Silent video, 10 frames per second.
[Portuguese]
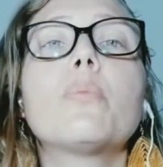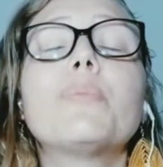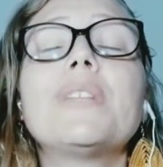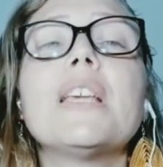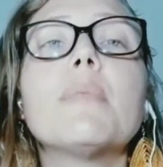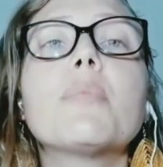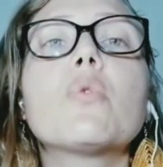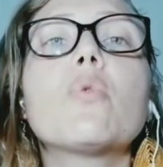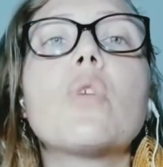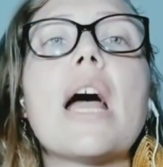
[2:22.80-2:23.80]
têm que
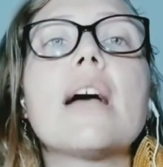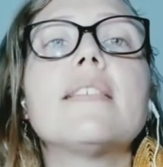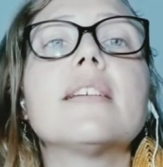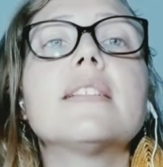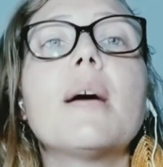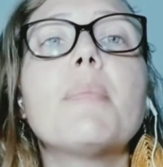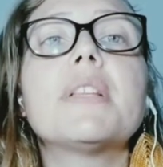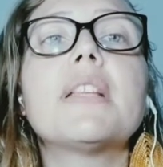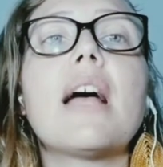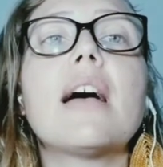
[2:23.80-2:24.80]
procurar se
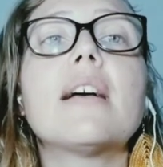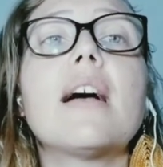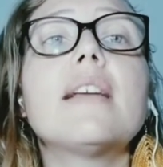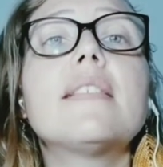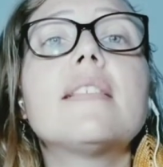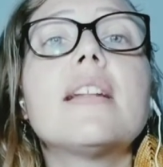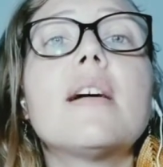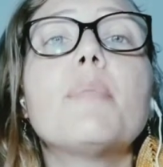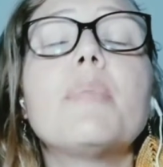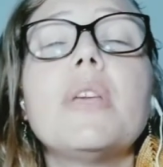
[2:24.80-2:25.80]
adaptar às
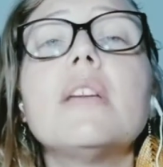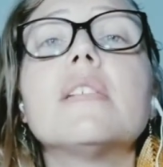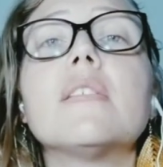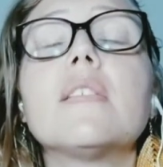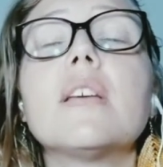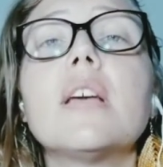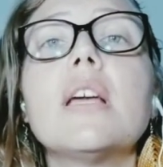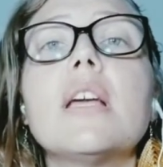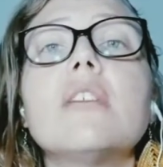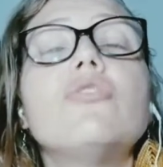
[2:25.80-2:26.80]
terapias
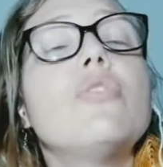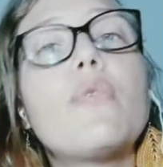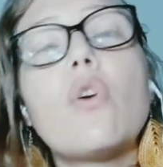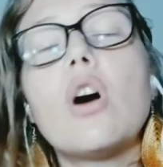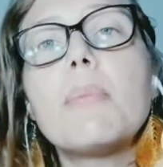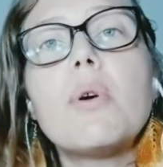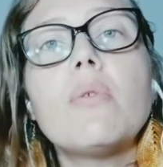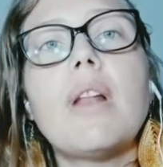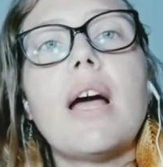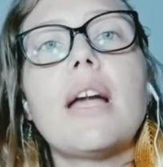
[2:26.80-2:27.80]
de forma
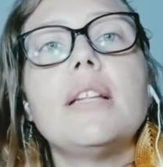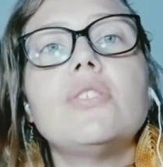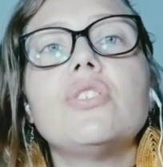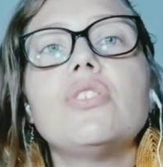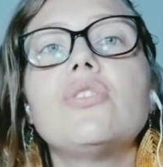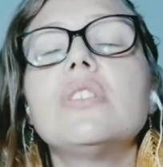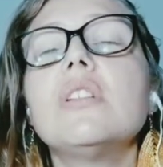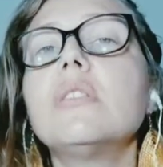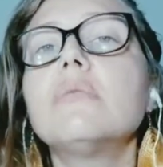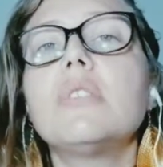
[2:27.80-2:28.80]
online, gente,
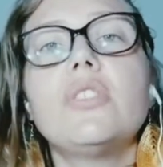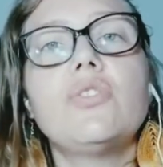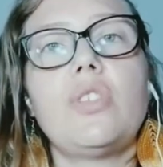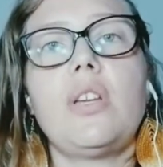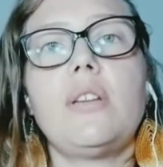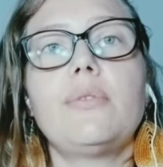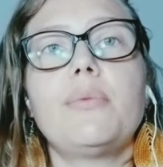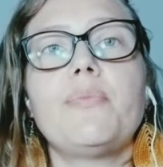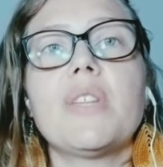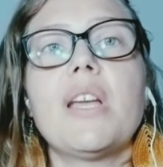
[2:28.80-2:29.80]
não tem
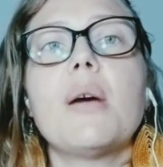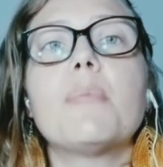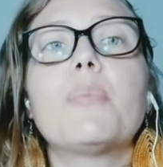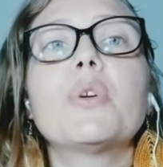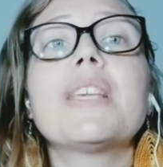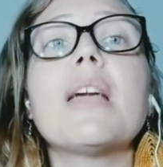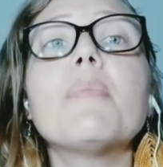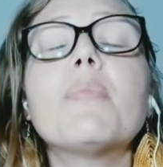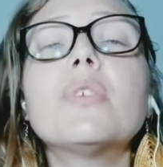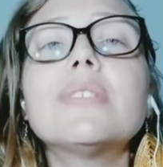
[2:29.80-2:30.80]
jeito. Porque é
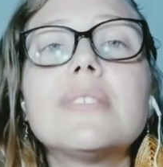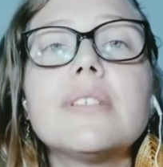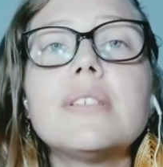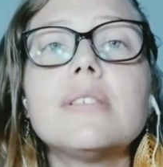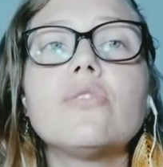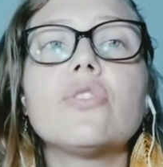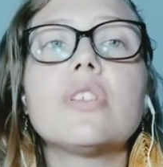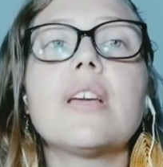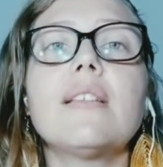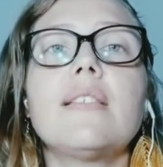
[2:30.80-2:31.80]
importante
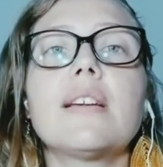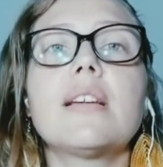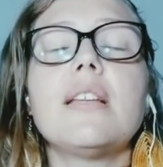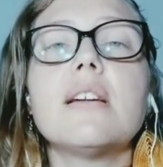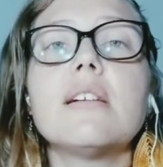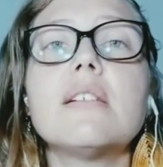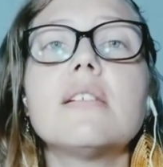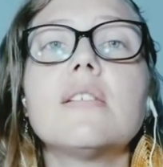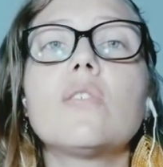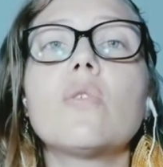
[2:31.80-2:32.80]
que essa
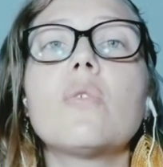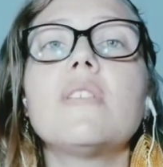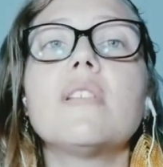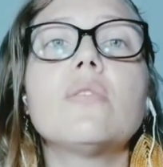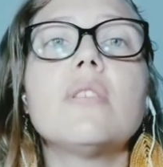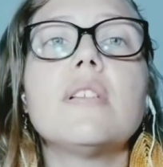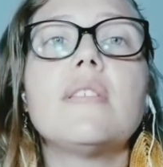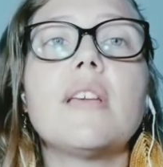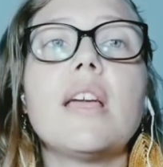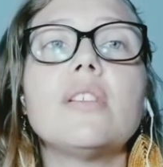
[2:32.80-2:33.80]
criança ou esse
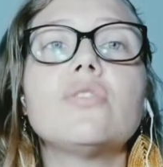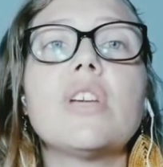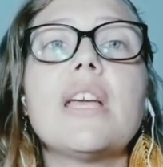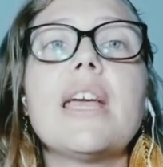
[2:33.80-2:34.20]
adolescente